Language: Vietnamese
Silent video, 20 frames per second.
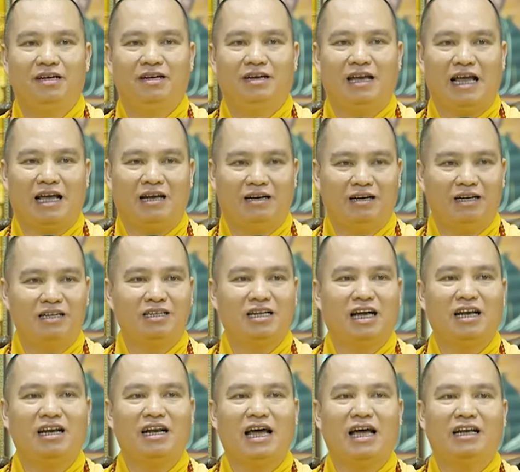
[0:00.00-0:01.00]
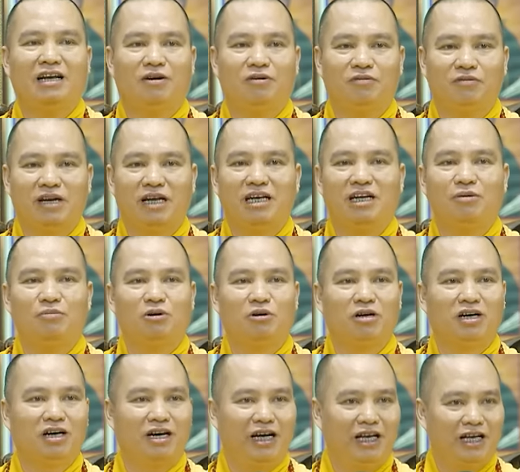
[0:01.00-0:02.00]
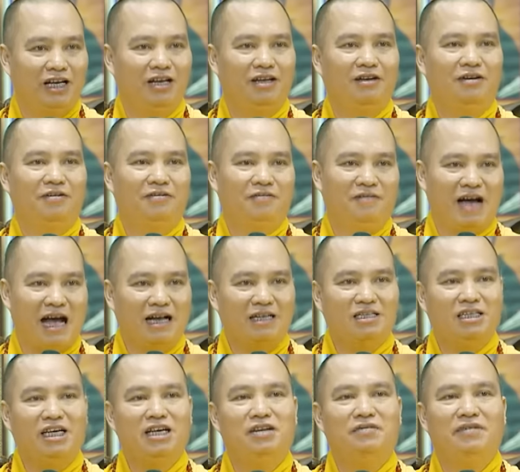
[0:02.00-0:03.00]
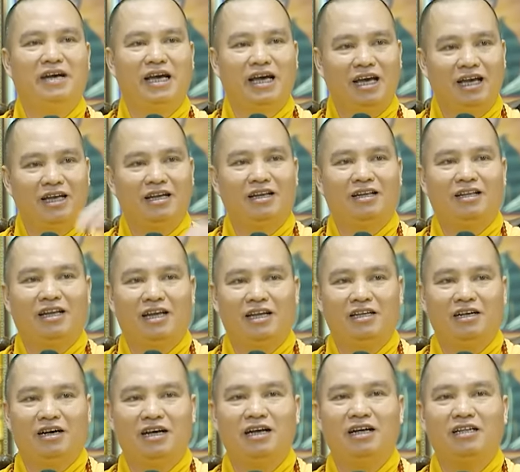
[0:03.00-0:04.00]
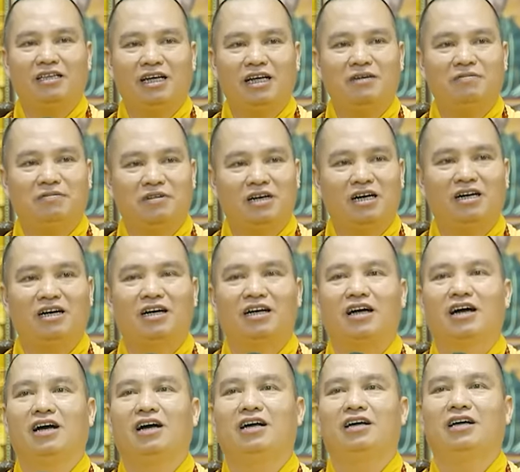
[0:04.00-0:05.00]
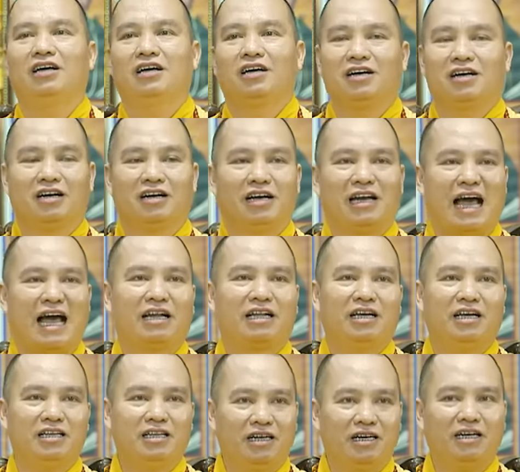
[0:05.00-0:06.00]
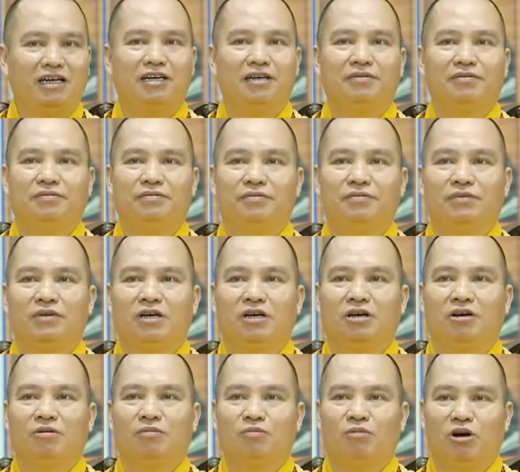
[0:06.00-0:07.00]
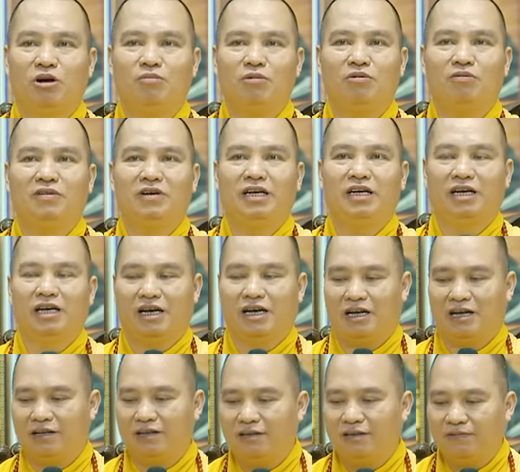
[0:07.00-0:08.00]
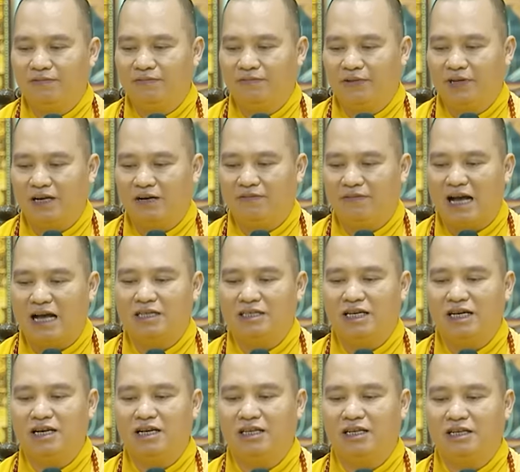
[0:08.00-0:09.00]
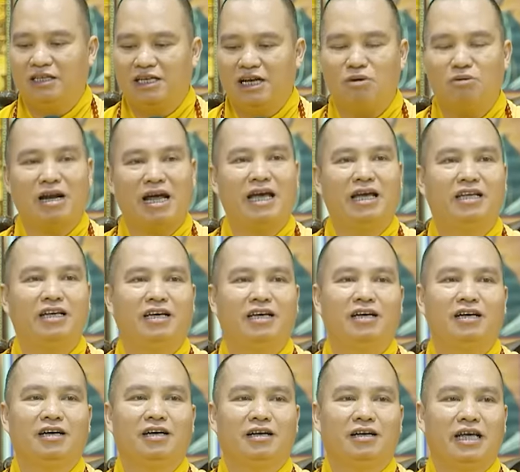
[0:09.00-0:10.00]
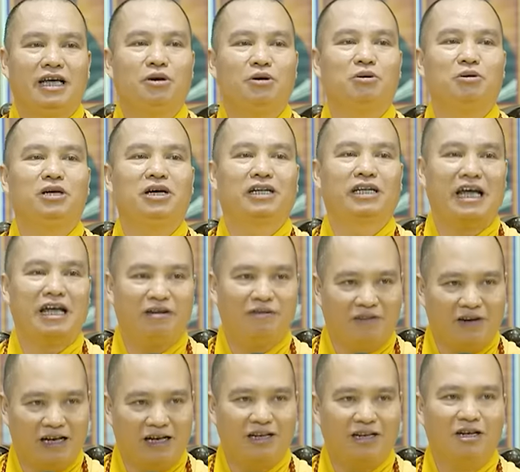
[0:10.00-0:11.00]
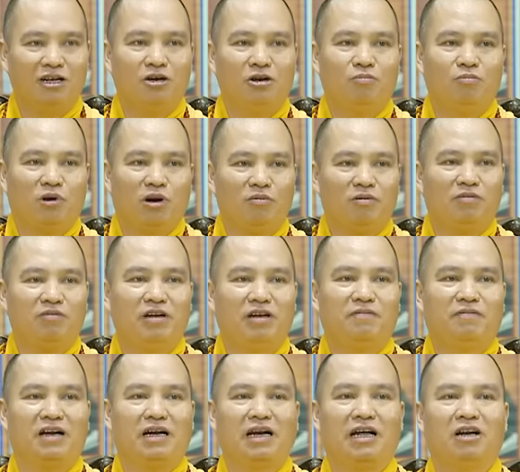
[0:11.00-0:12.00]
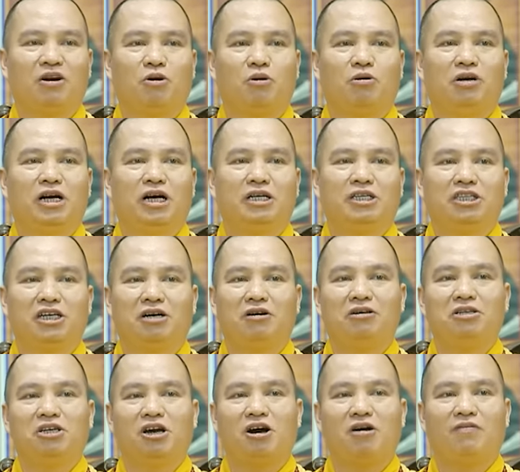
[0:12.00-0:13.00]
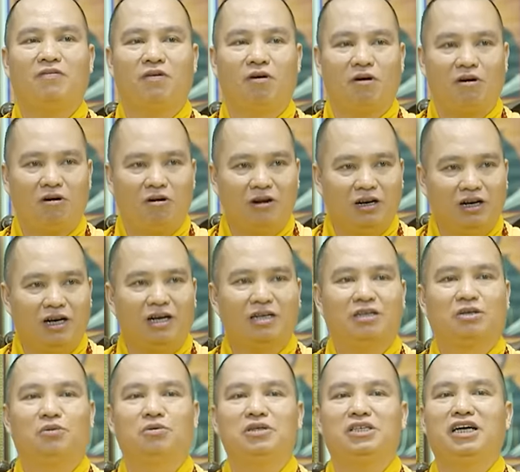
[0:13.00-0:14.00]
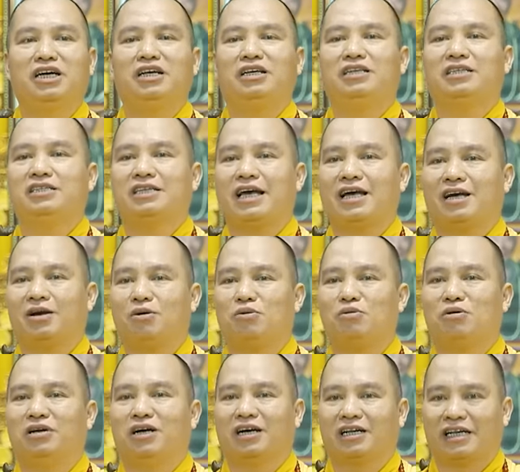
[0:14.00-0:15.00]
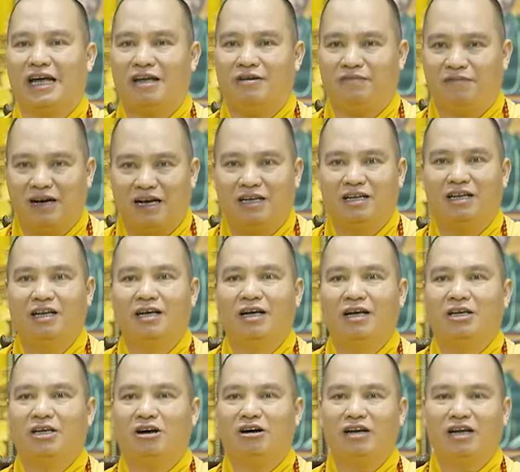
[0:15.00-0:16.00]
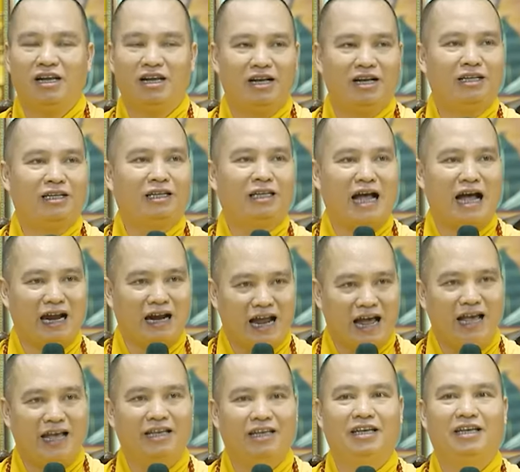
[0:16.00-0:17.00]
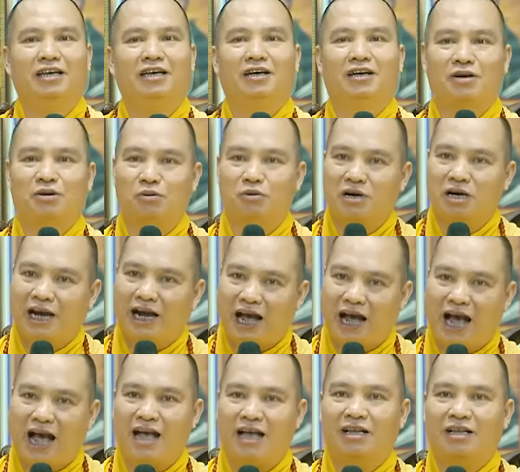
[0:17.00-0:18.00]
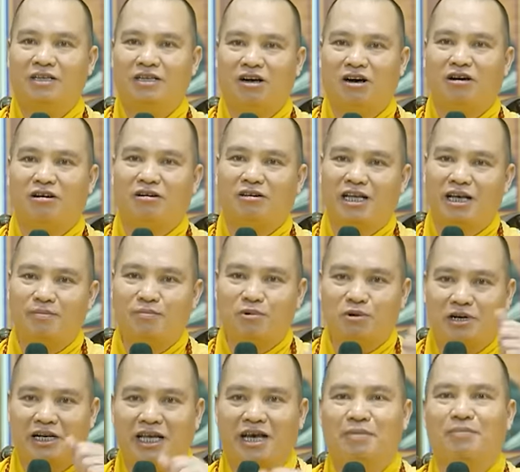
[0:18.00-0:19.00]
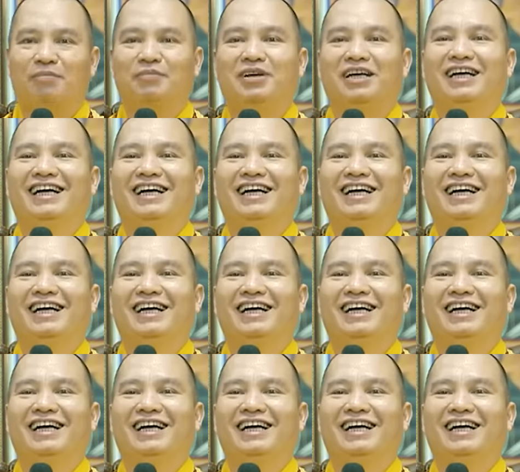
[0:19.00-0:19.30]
lại hướng dẫn lại động viên được một người vãng sinh về thế giới tây phương à, cực lạc thế giới mỗi một vị được vãng sinh thì sau này thì đều được thành Phật. Mỗi một vị Phật lại độ được chưa? cho vô lượng chúng sinh sẽ cùng được thành Phật. Cho nên thằng này thì cũng khá cho nó thêm một điểm.